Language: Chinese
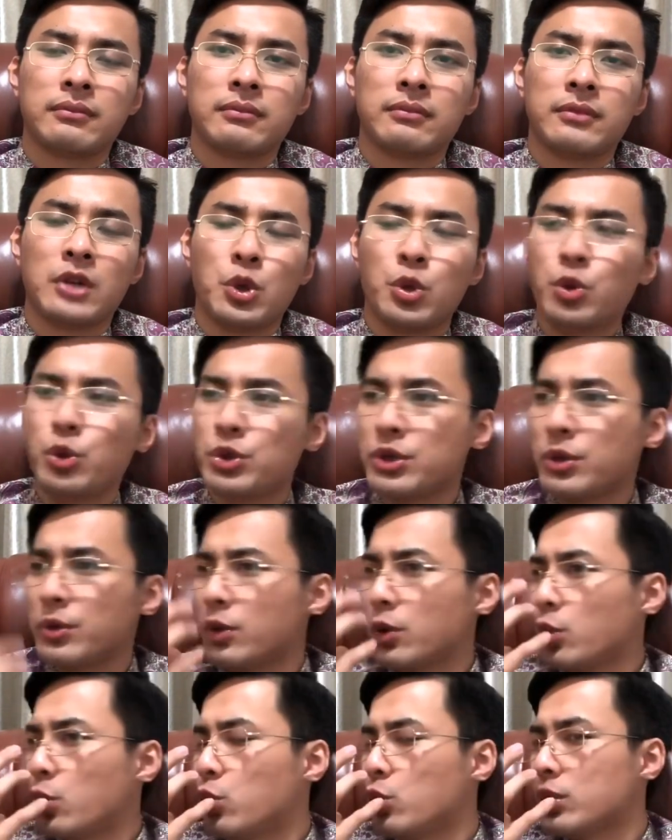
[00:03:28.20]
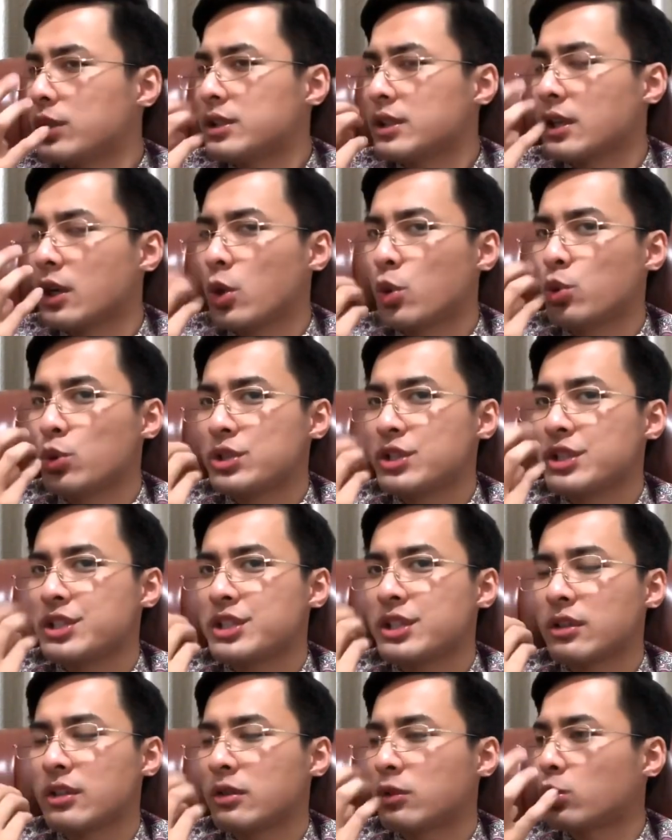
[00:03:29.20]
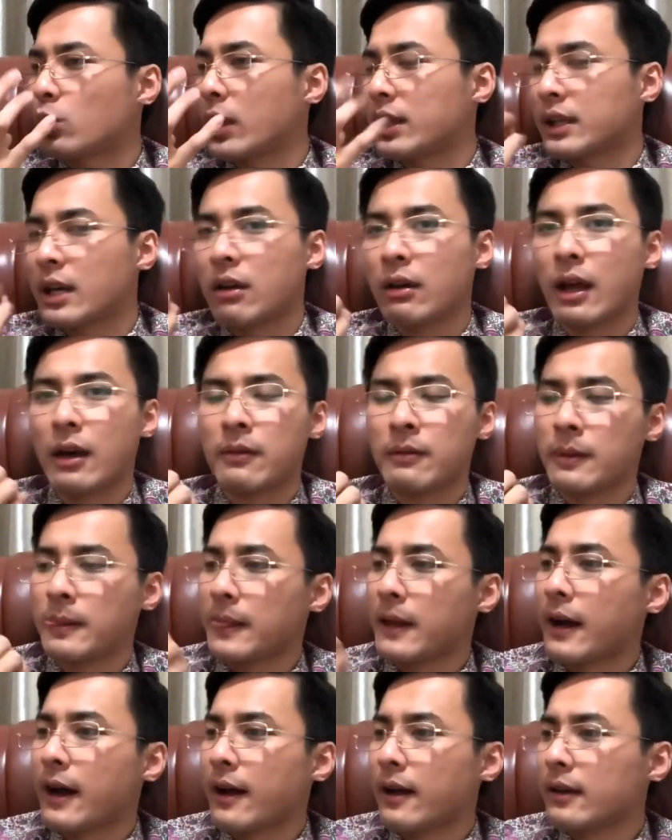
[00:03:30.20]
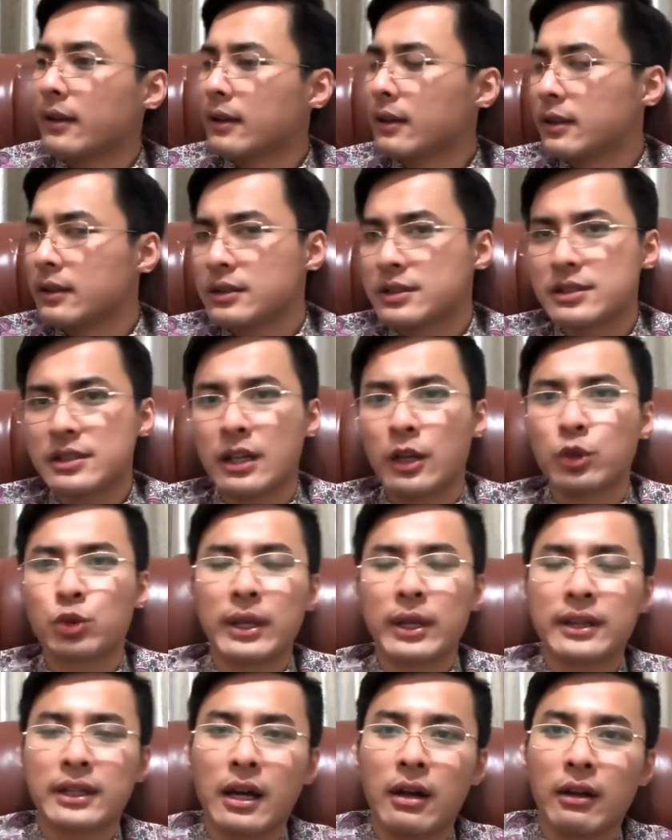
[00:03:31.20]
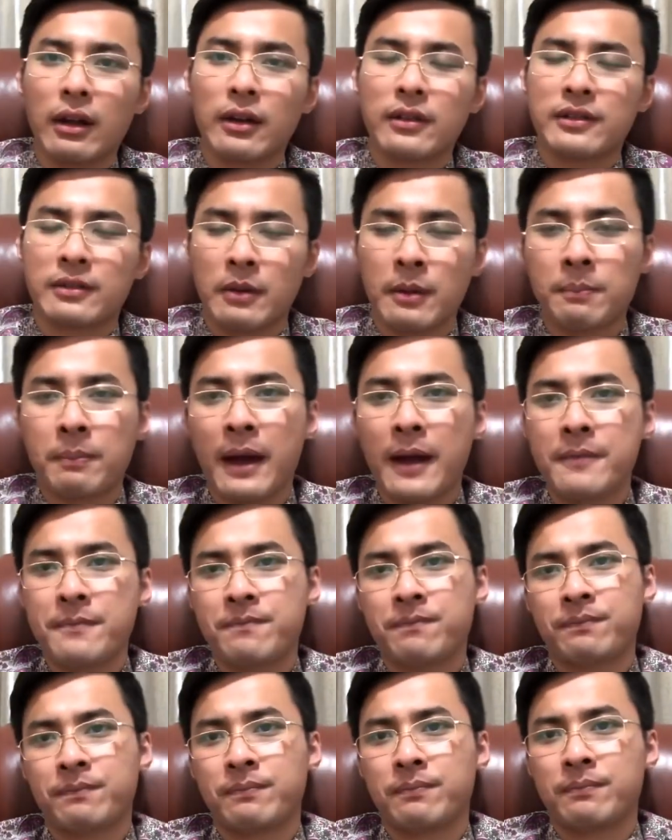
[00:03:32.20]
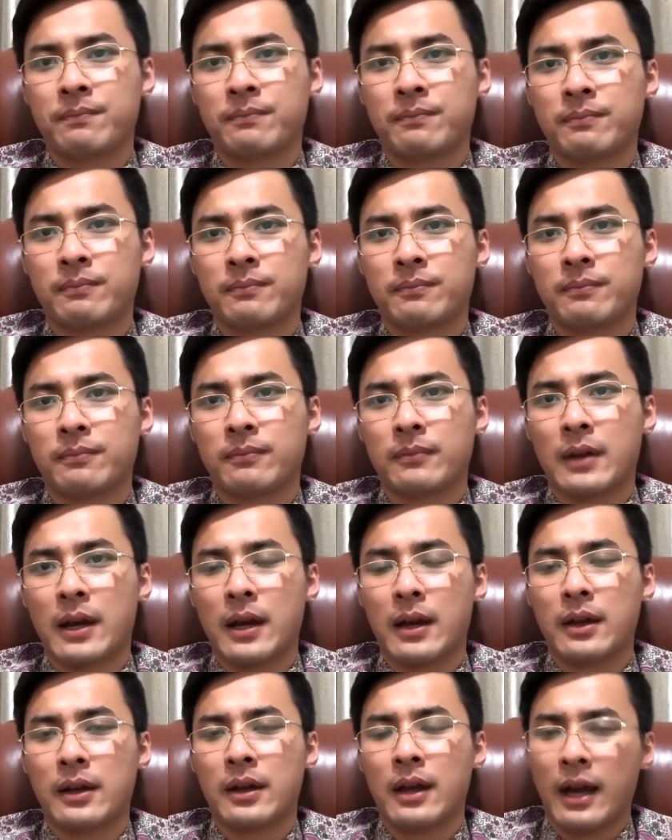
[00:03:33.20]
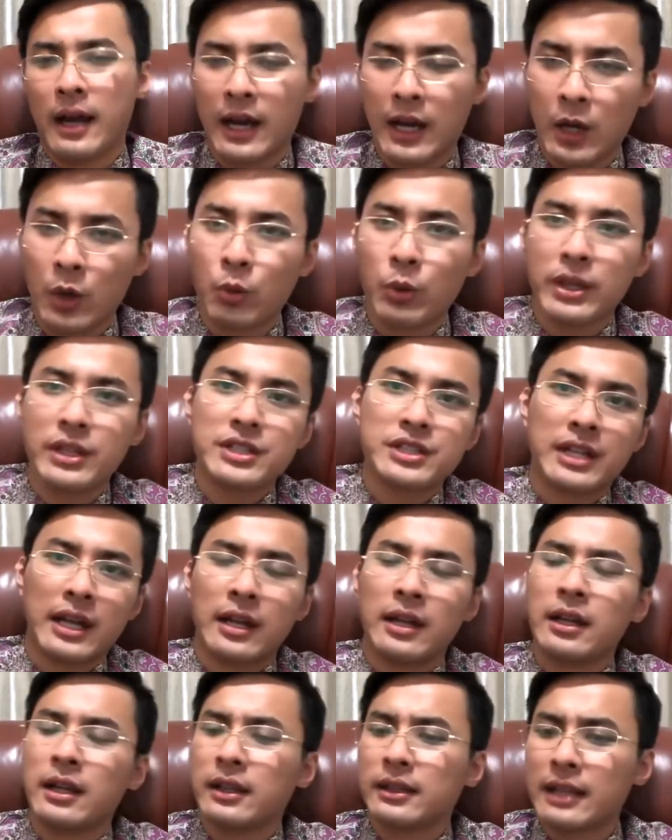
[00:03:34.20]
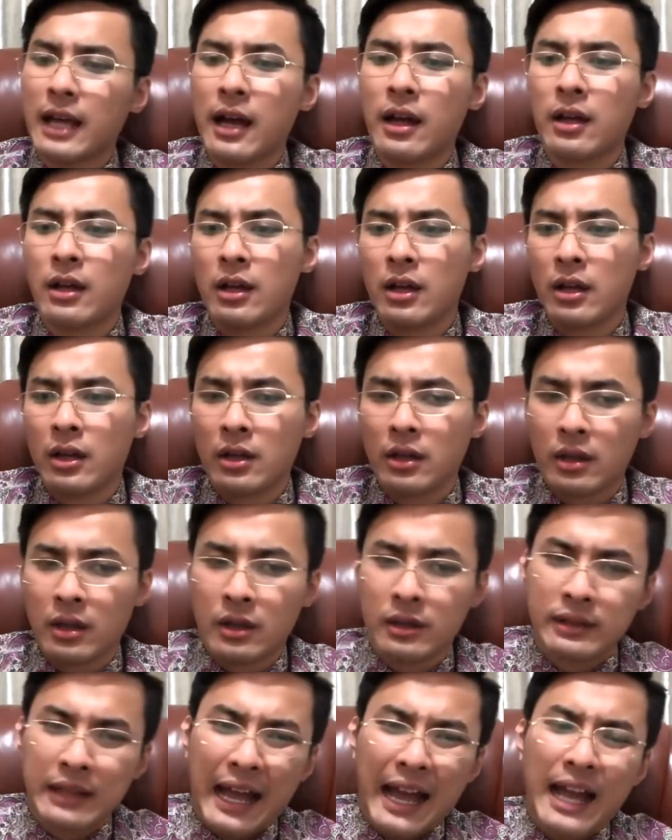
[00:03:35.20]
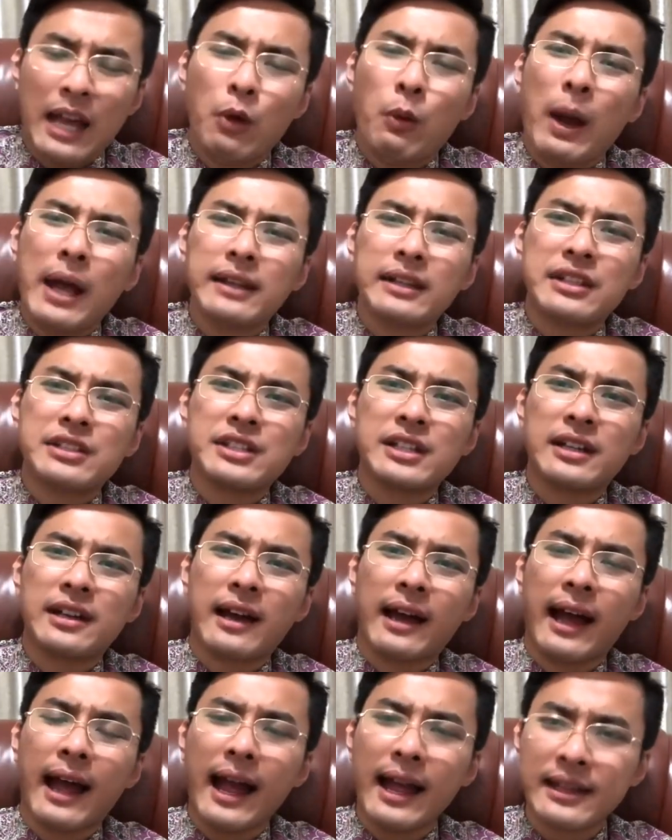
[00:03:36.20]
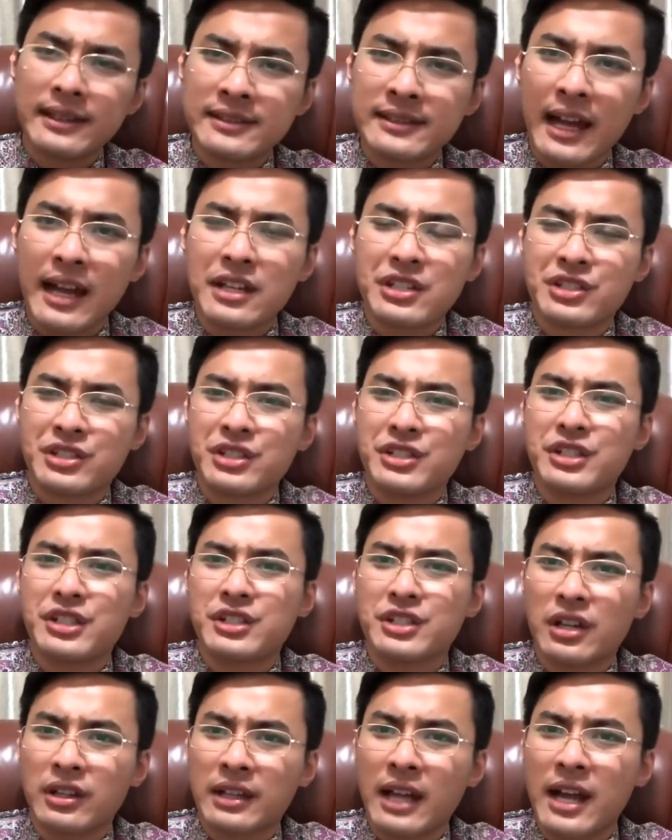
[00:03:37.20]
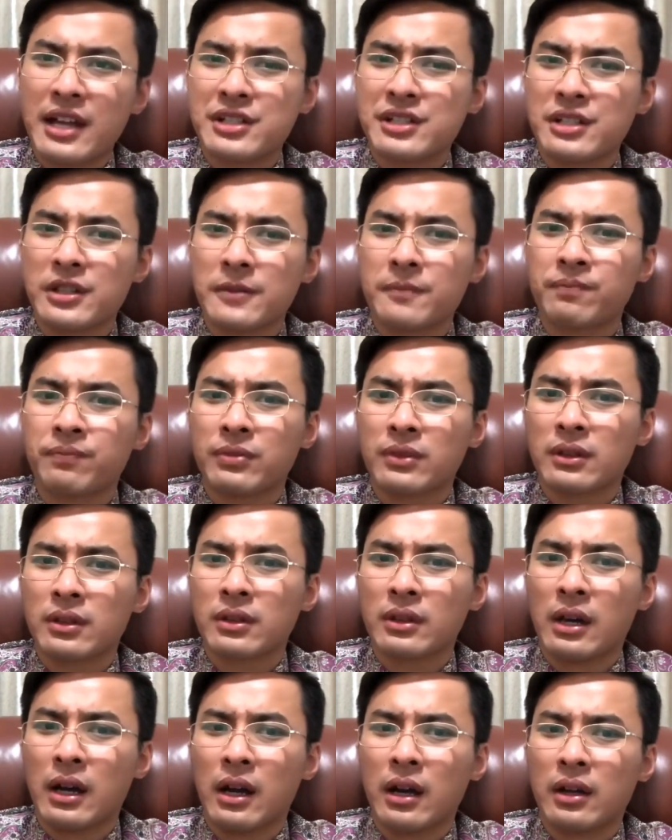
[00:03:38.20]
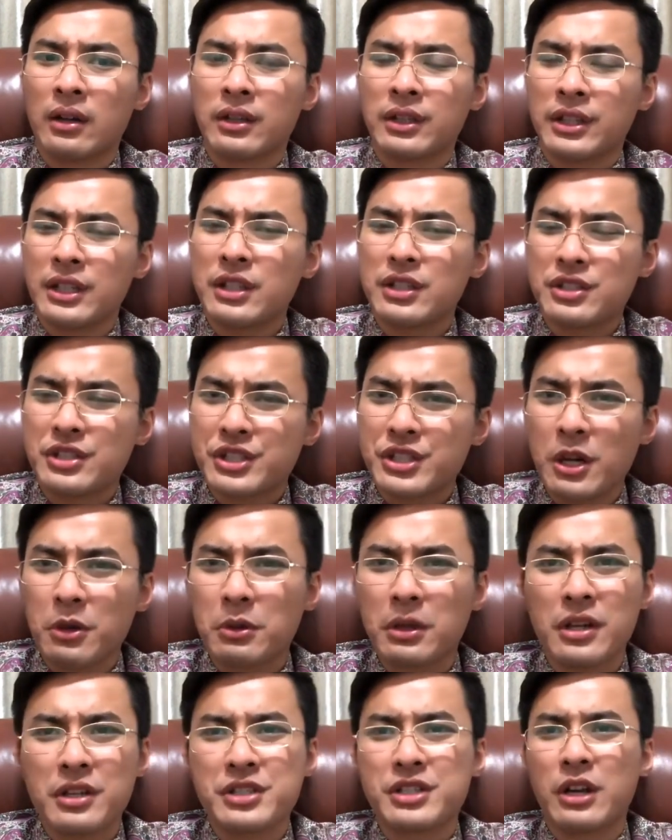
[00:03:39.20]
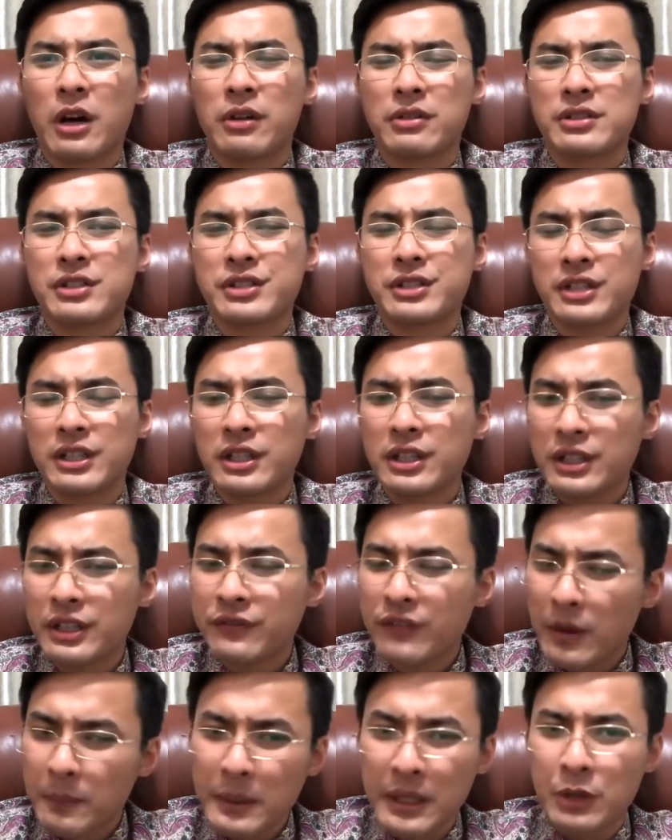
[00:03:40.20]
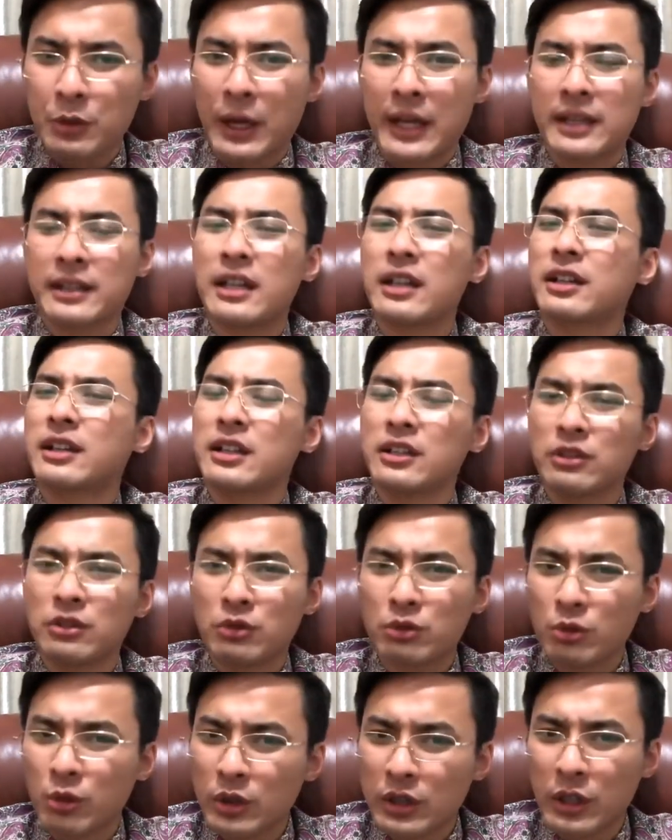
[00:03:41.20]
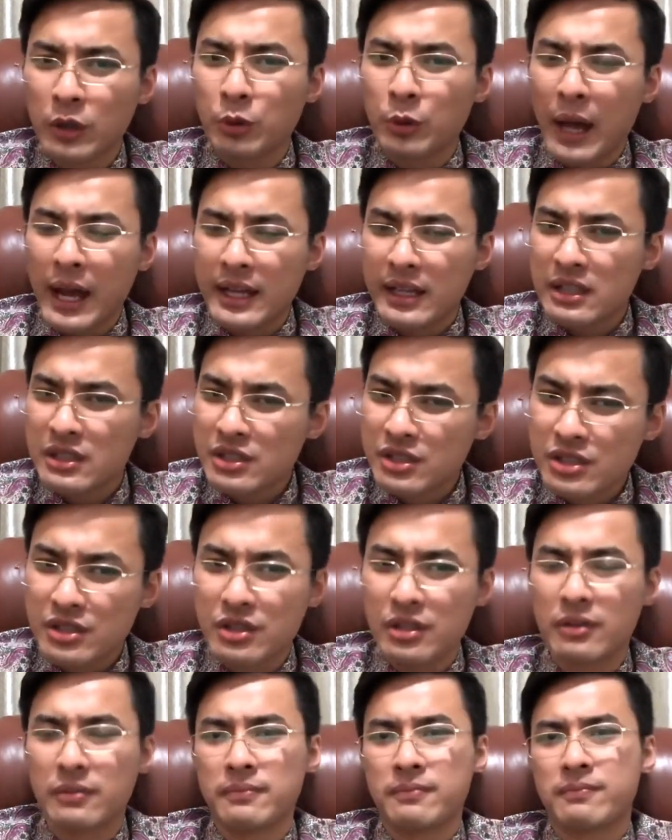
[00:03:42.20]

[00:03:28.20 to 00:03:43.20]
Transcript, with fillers: 呼呼，这个呼吸机断掉了啊！治疗断掉了，怎么办？啊，很危险。那台湾的这个旱灾，实际上它是啊，一个是降雨量少，这是一个一方面原因，但更多的原因是